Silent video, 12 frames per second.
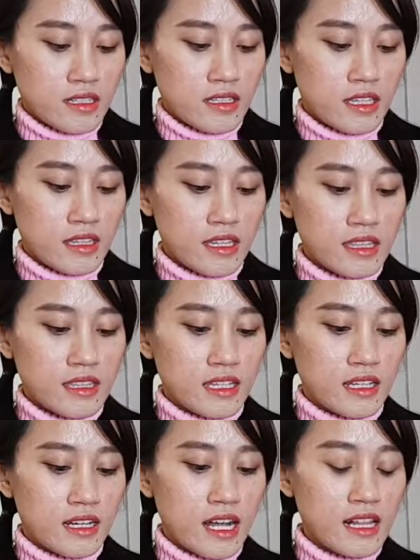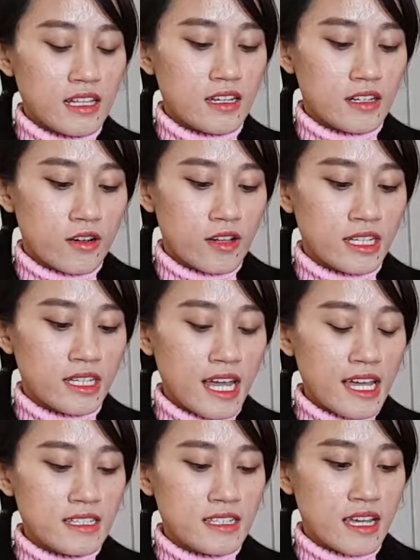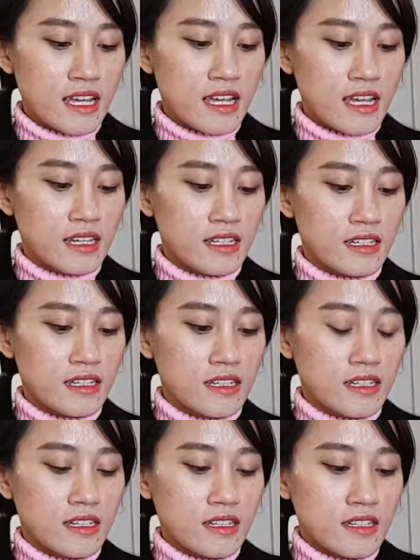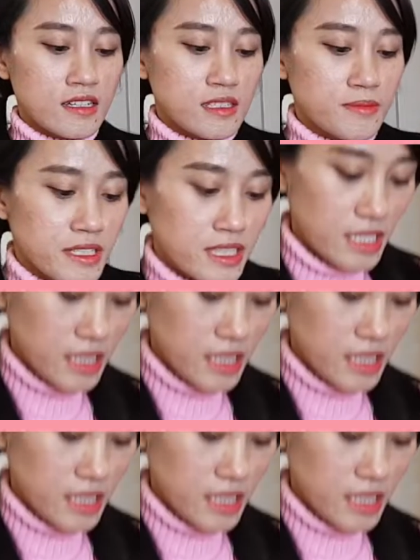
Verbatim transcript: kita tinggal rolling aja seperti